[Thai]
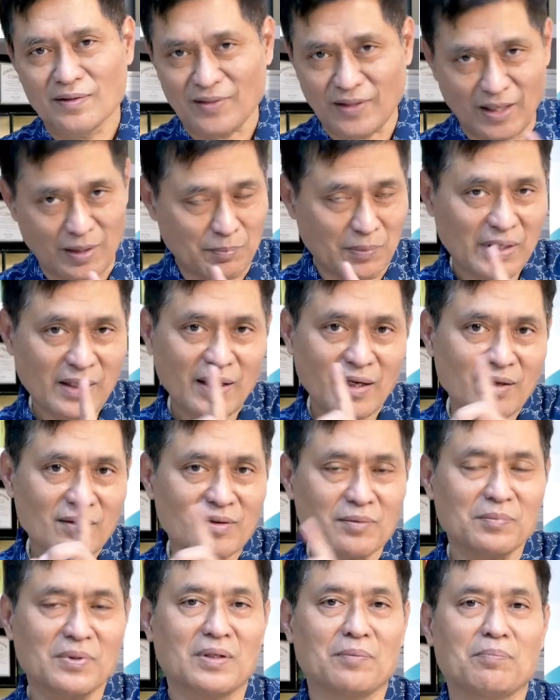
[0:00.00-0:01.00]
แต่ไม่แน่
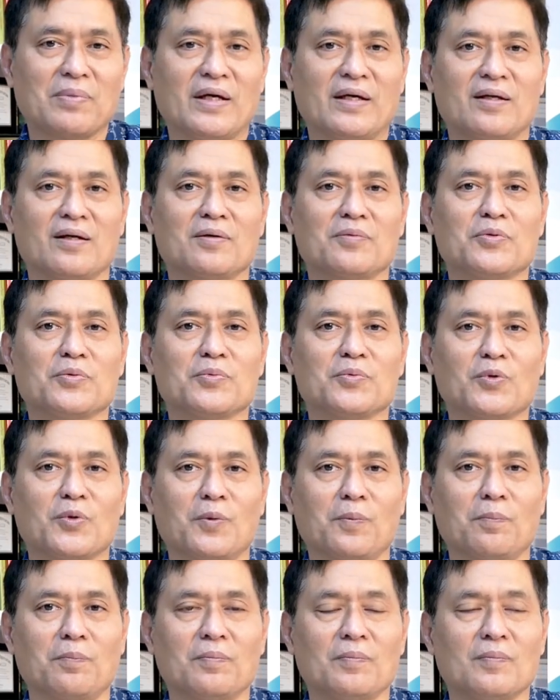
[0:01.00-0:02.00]
เสมอไปครับชุมชม